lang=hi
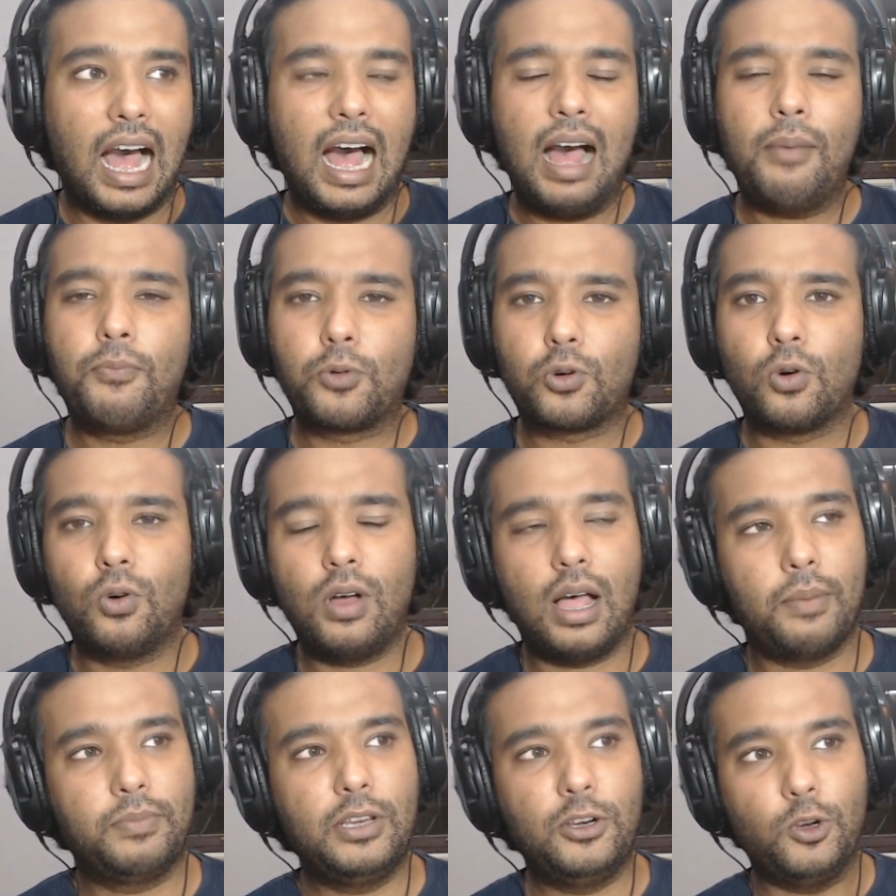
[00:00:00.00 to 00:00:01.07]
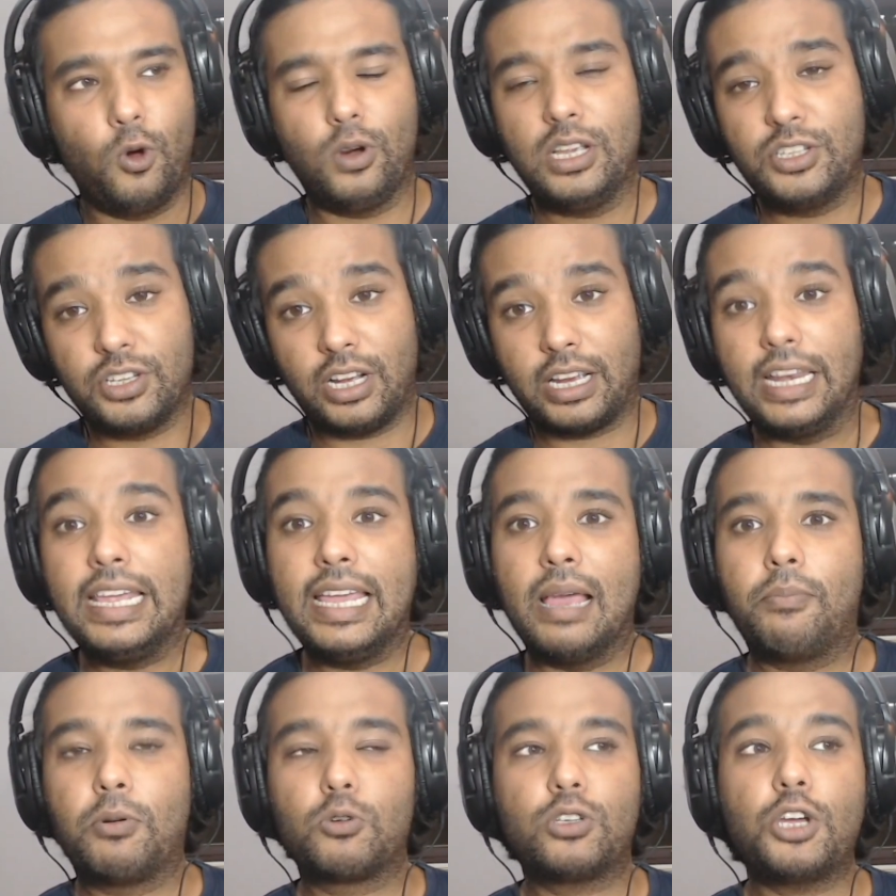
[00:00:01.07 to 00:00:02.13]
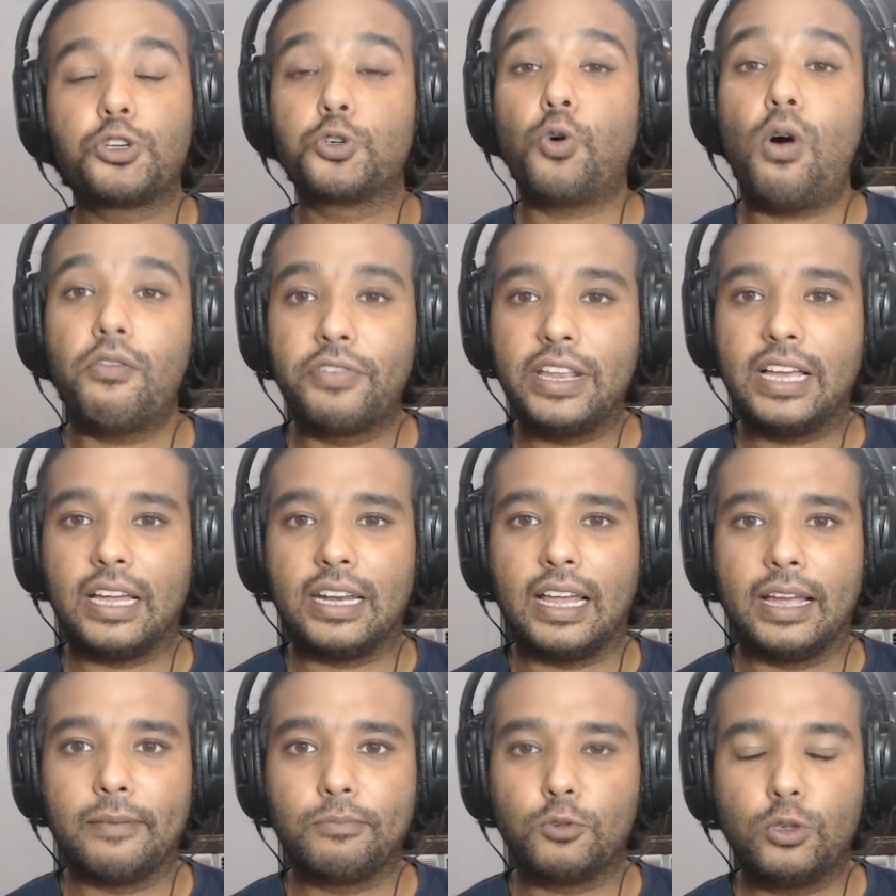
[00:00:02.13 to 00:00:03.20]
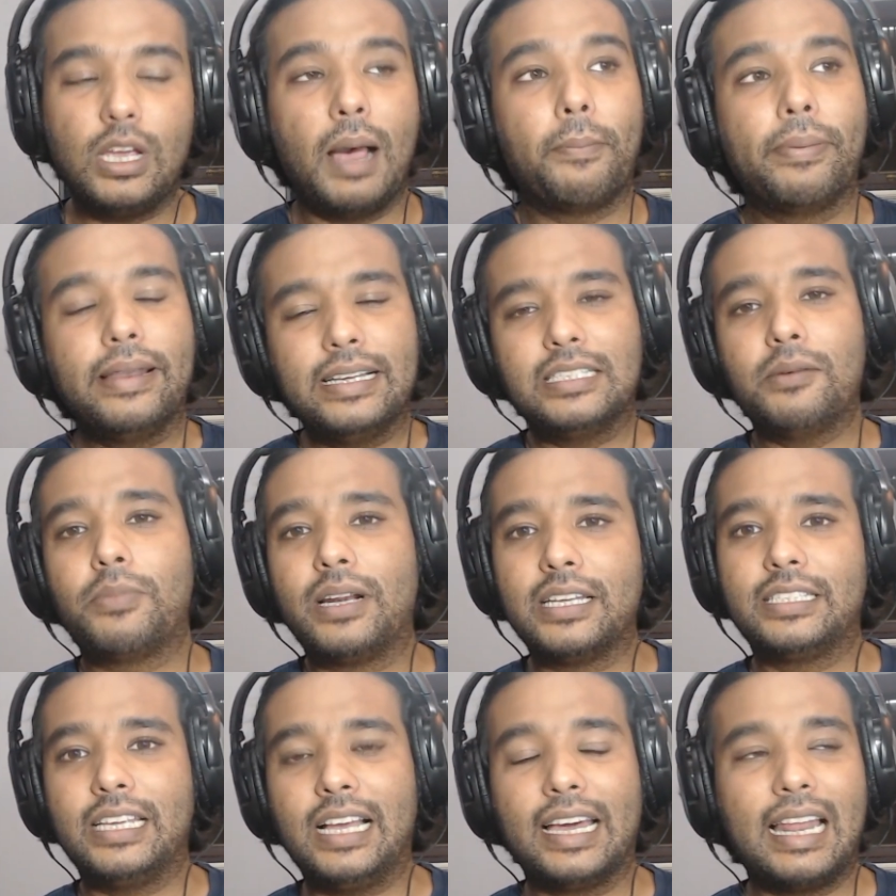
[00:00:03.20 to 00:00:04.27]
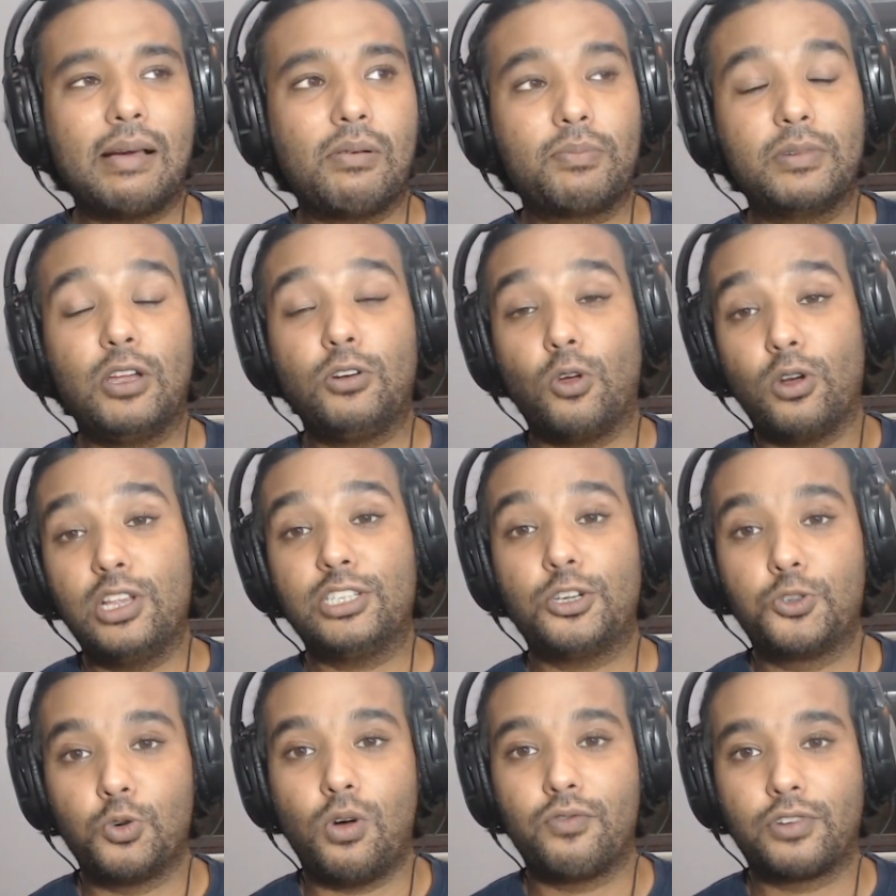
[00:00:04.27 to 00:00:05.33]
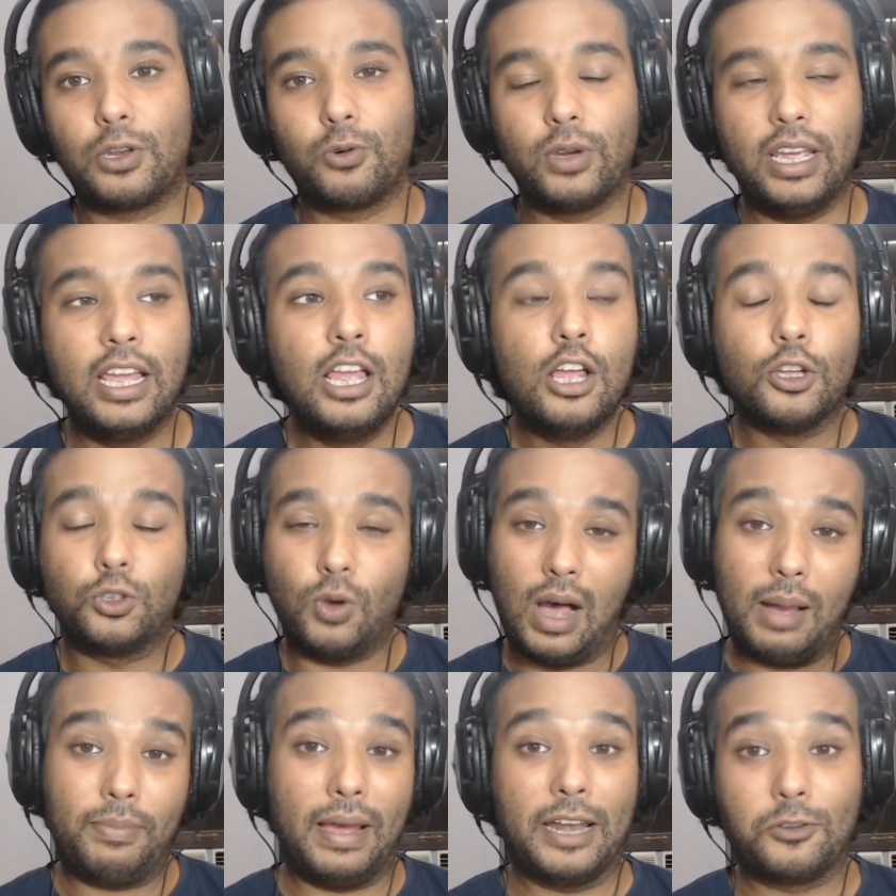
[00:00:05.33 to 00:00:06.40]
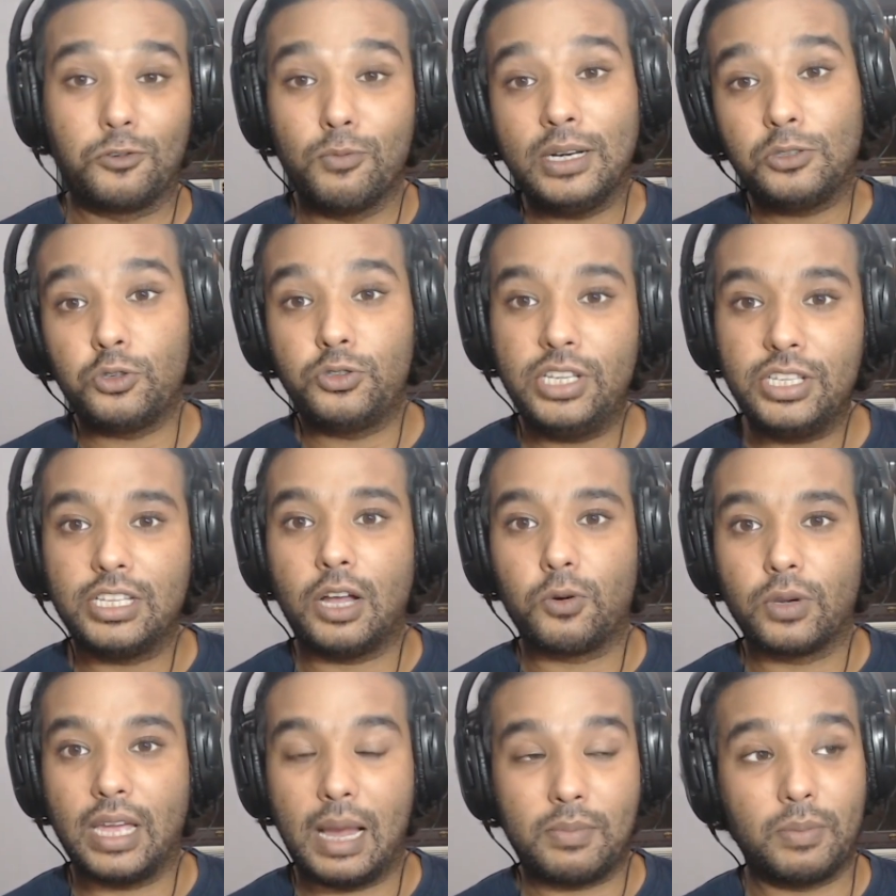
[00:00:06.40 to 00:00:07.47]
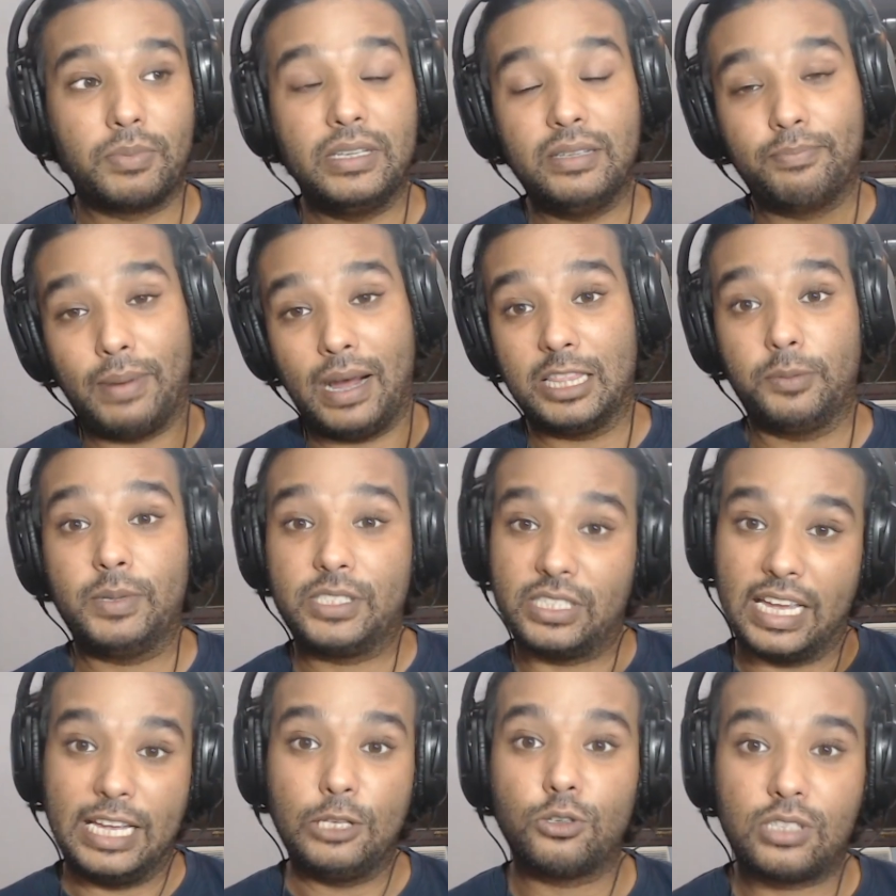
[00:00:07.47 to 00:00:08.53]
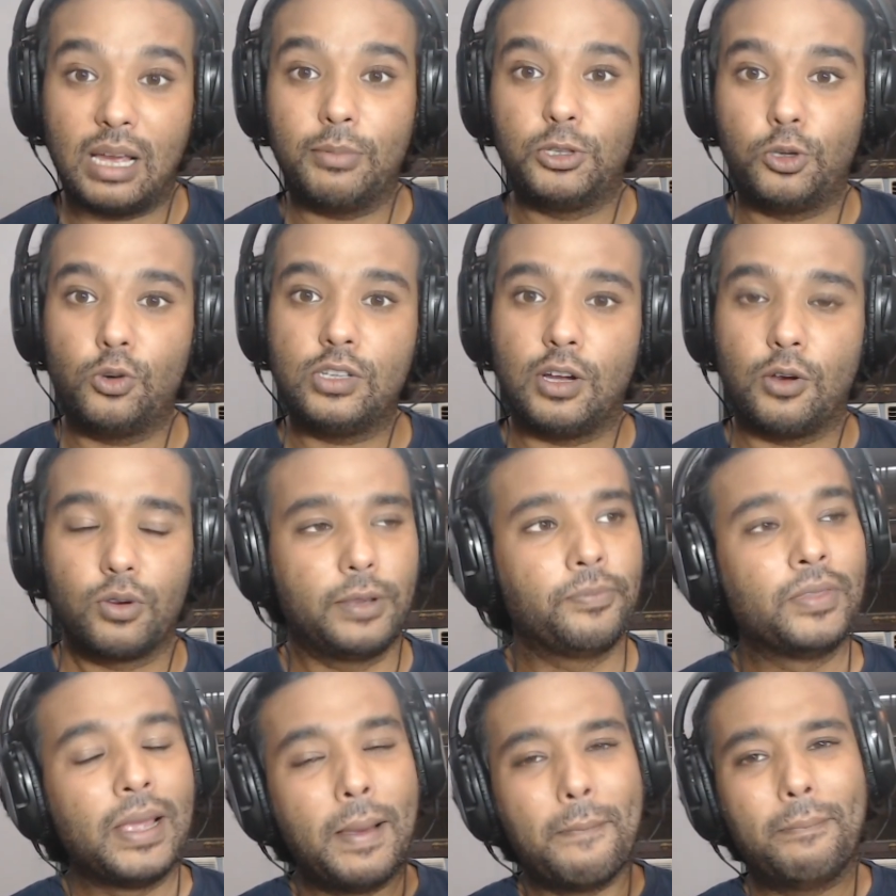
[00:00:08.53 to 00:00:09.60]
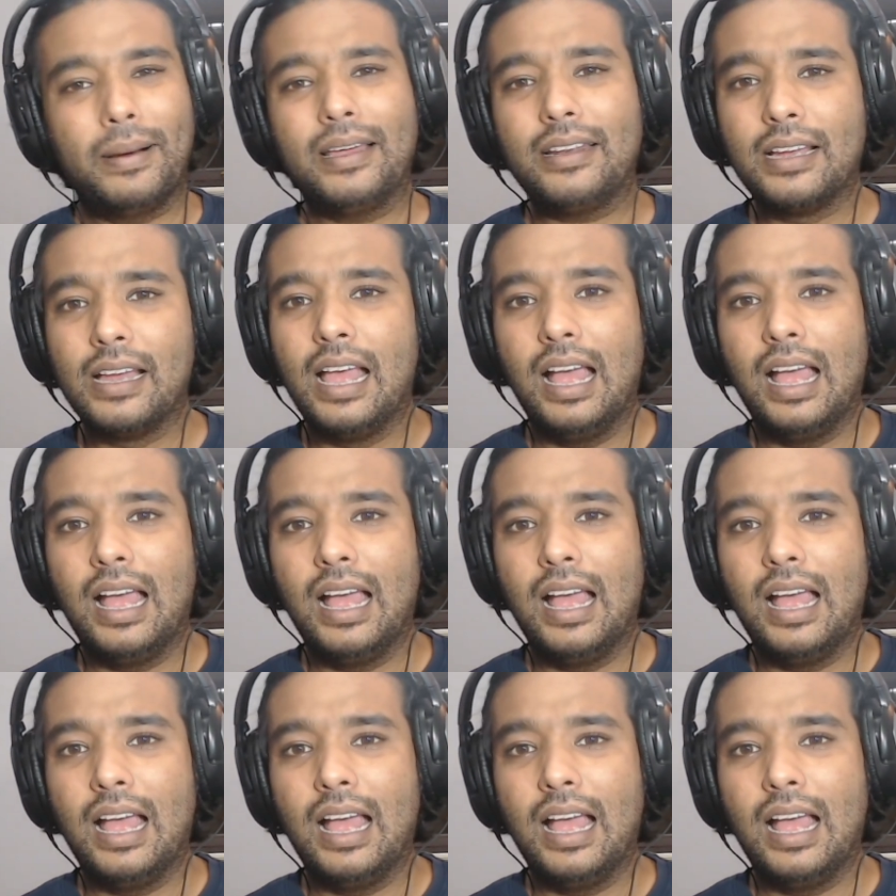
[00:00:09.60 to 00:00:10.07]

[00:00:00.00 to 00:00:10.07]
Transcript: आपको अपनी नॉलेज रखनी है पर उसका शो ऑफ नहीं करना है क्योंकि तो अपने से बड़े से अगर आप अपने नॉलेज का शो ऑफ करोगे तो आप आर्ग्यूमेंट तो जीत जाओगे आप अपनी बात पर सही तो साबित हो जाओगे पर